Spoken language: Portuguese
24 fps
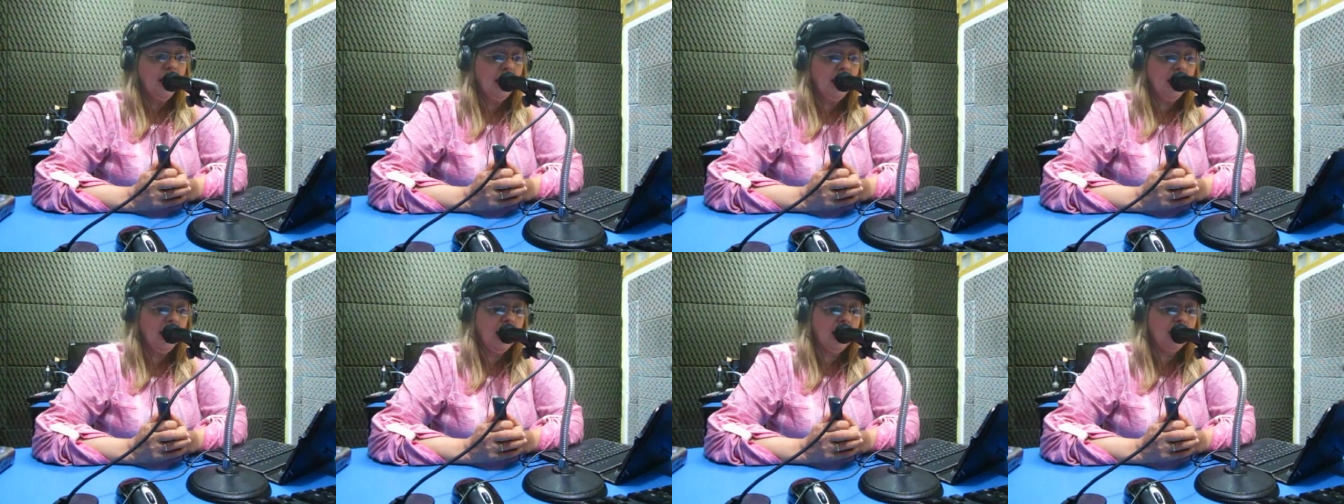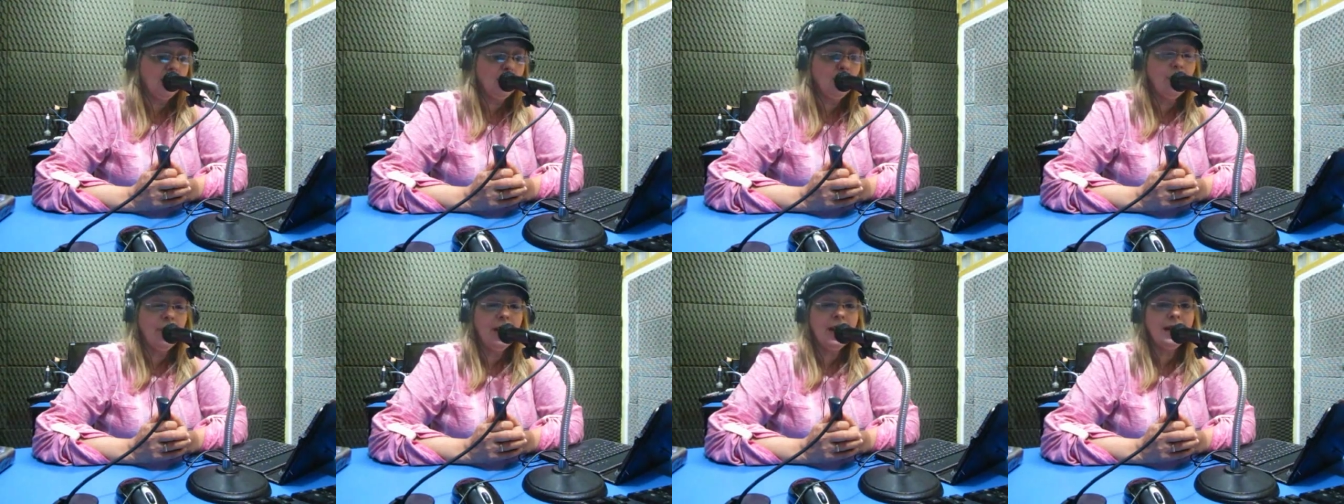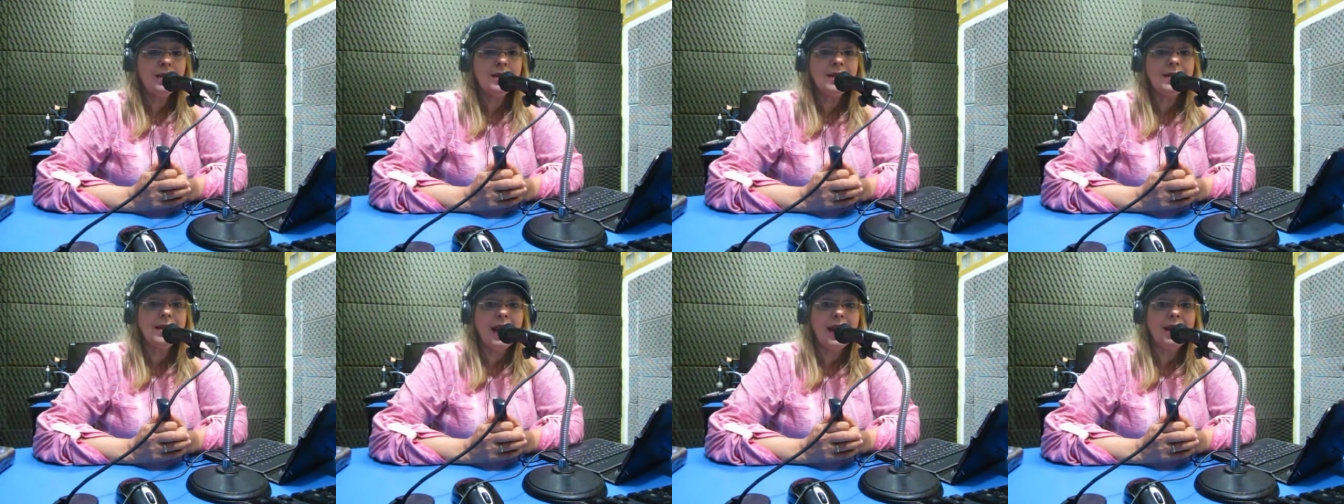é, não é
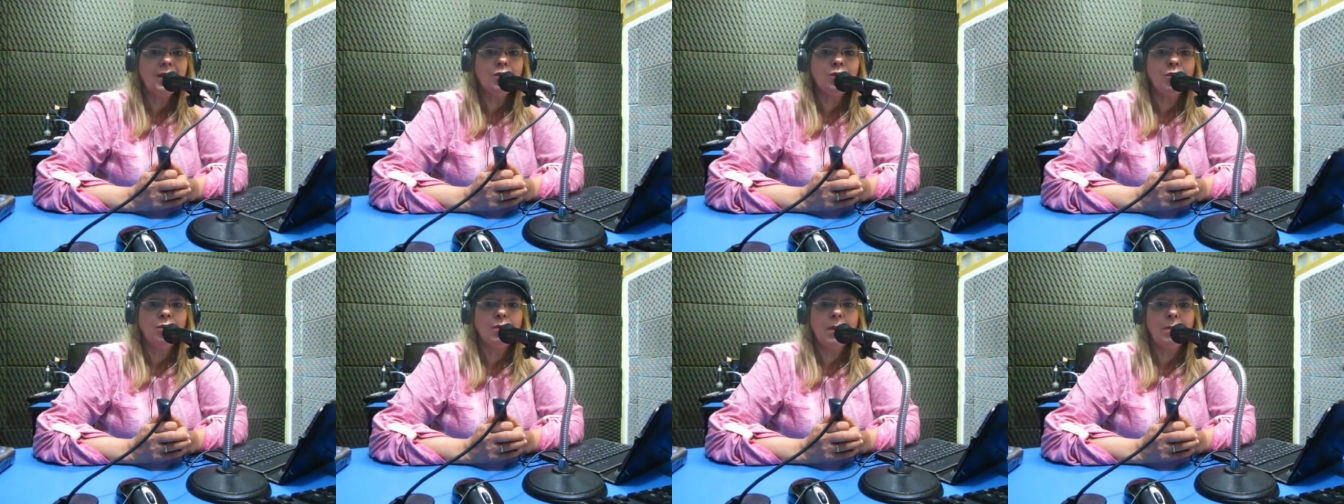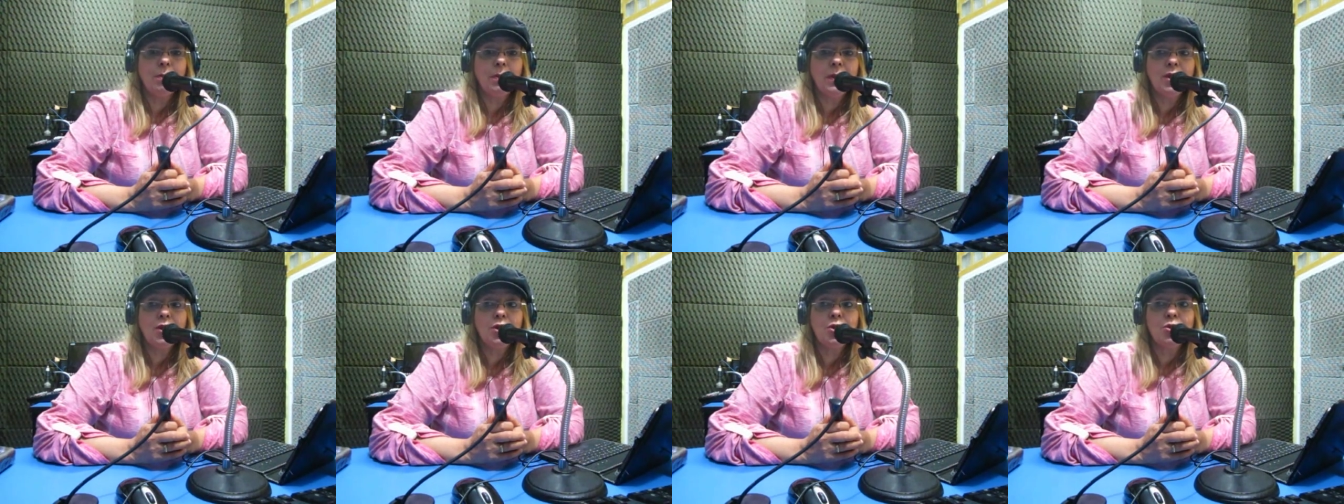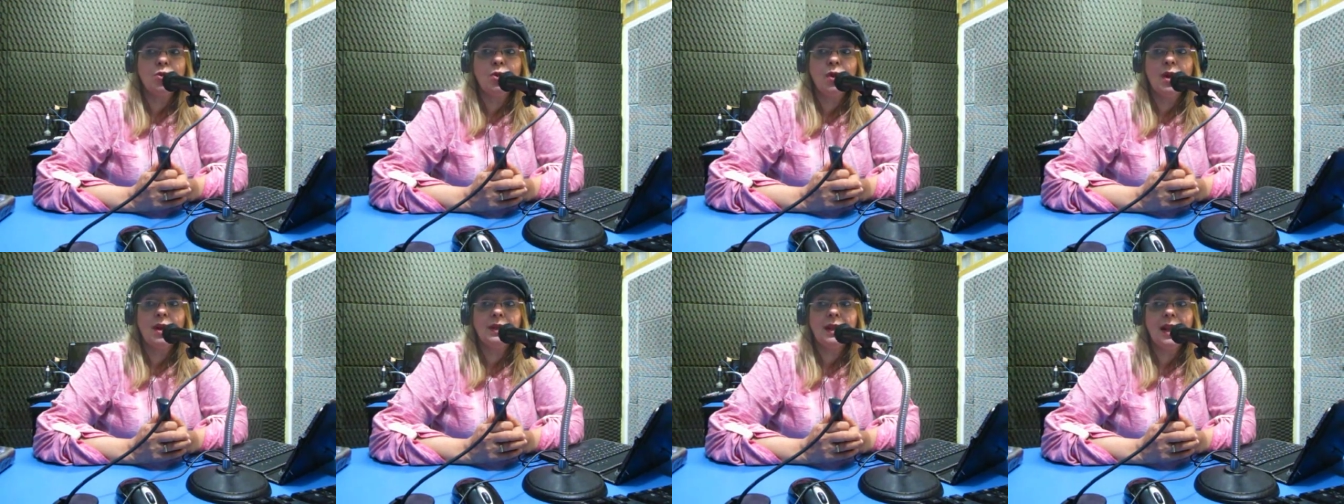certo uma
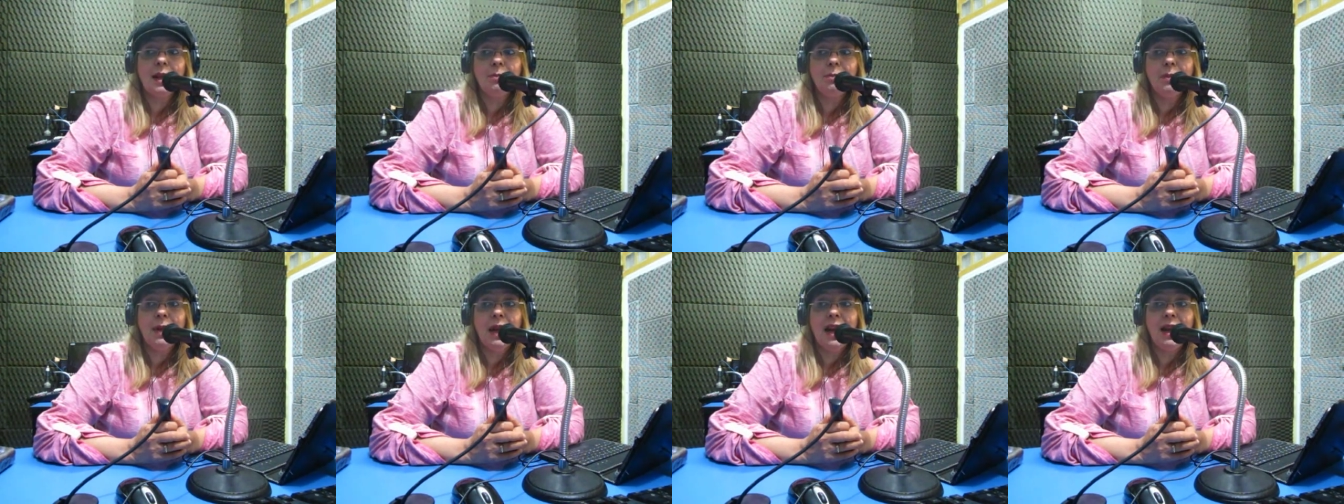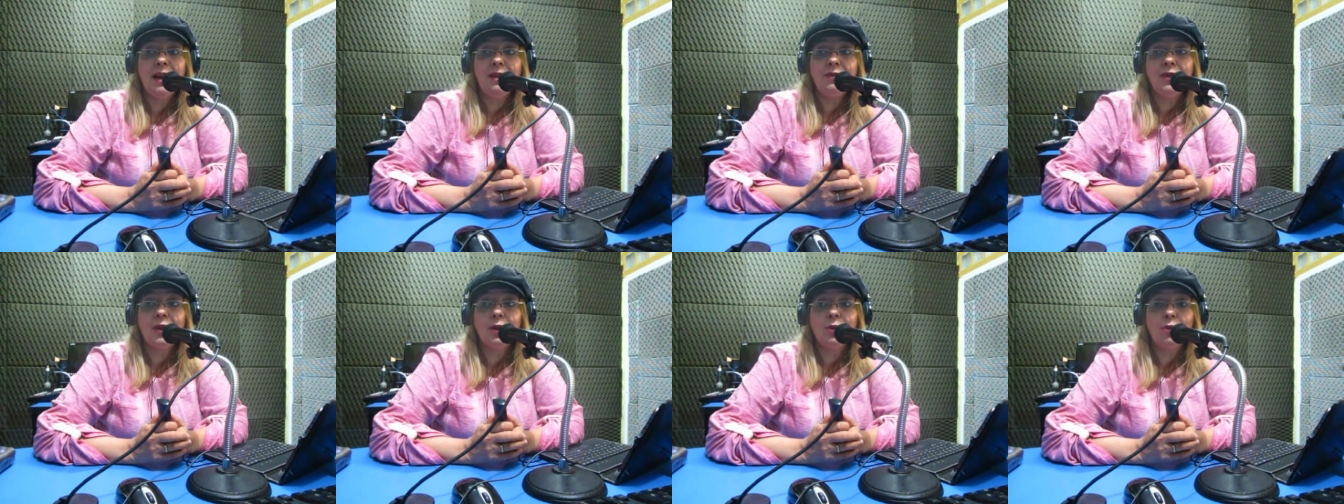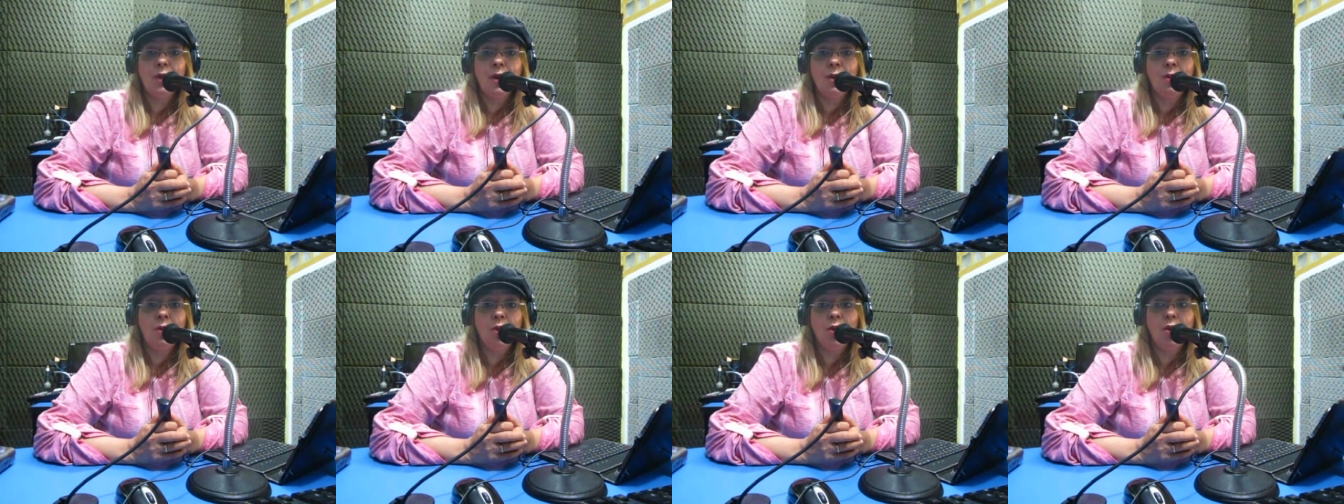pessoa estar tá brava
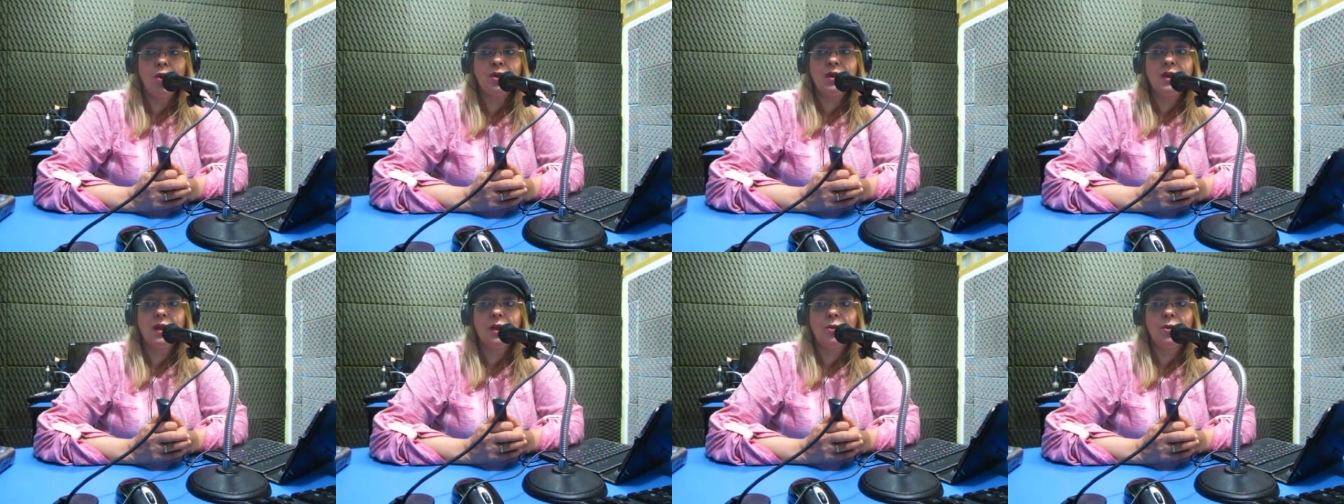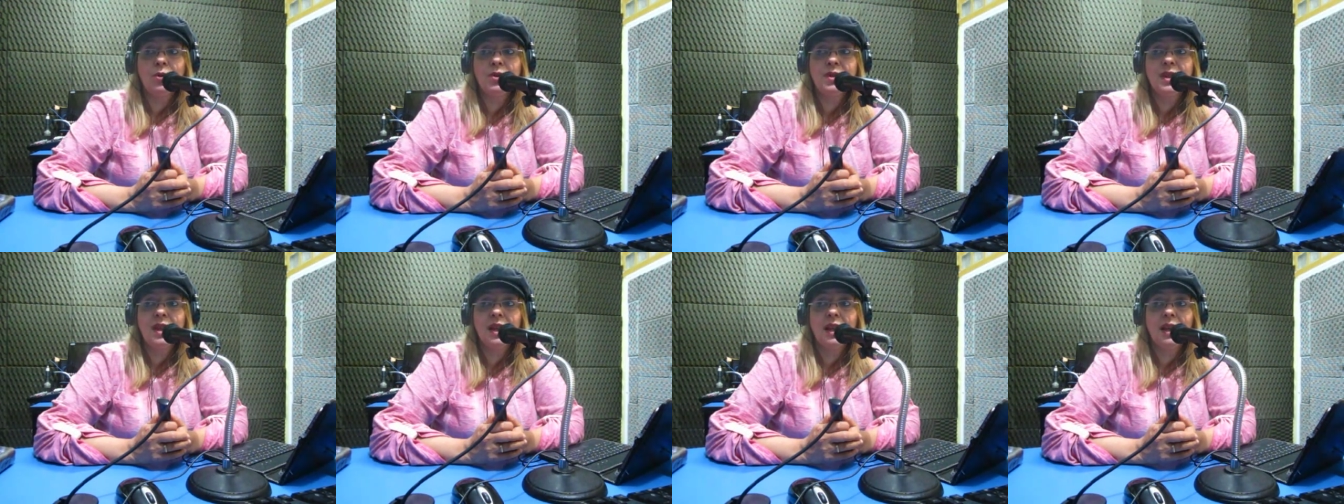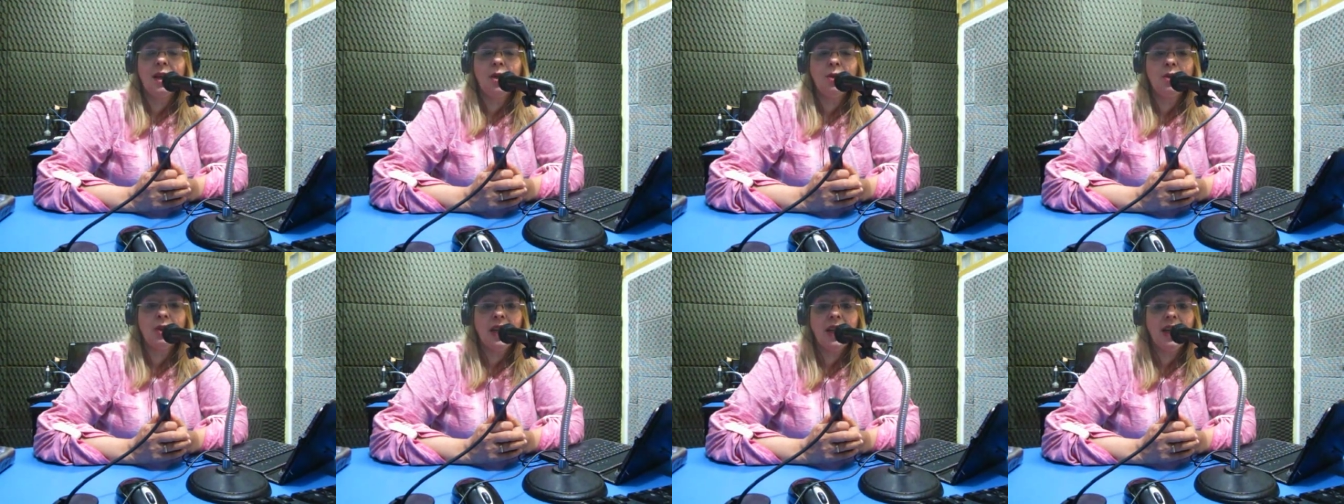com a outra, ou sei
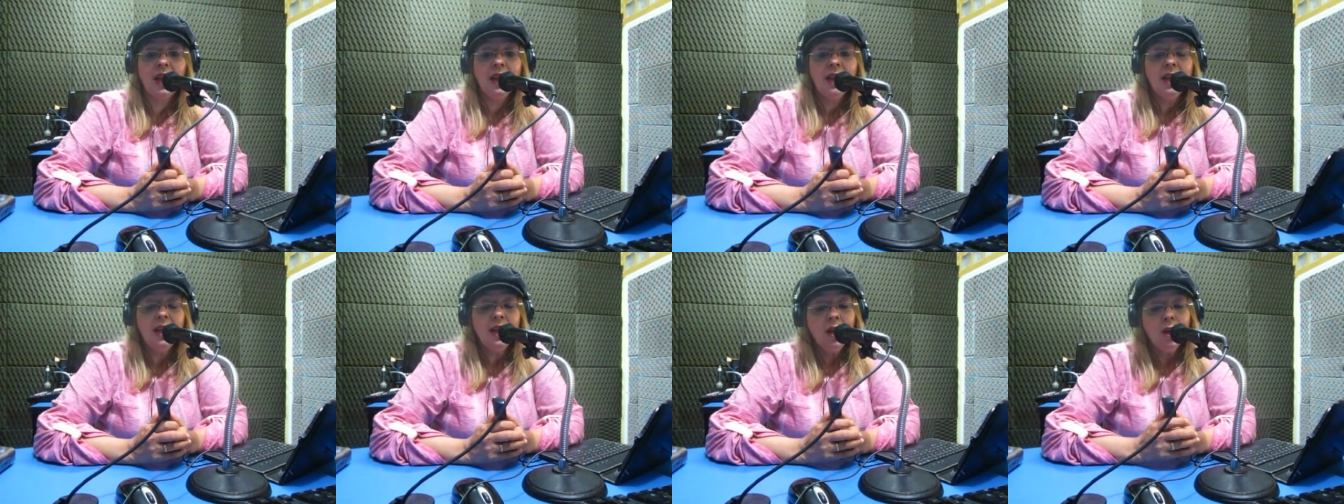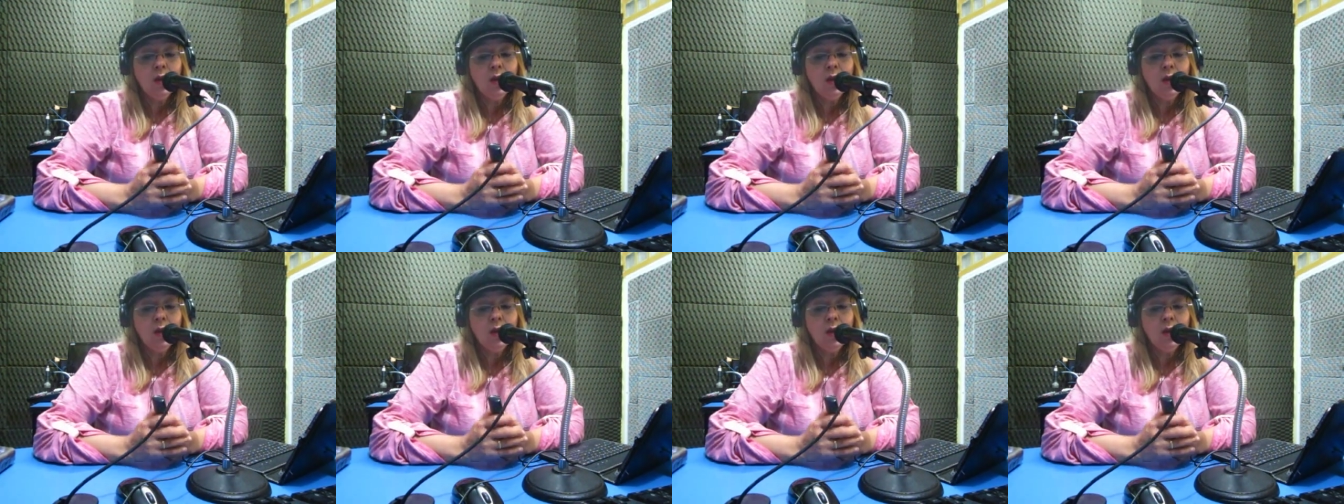lá o quê.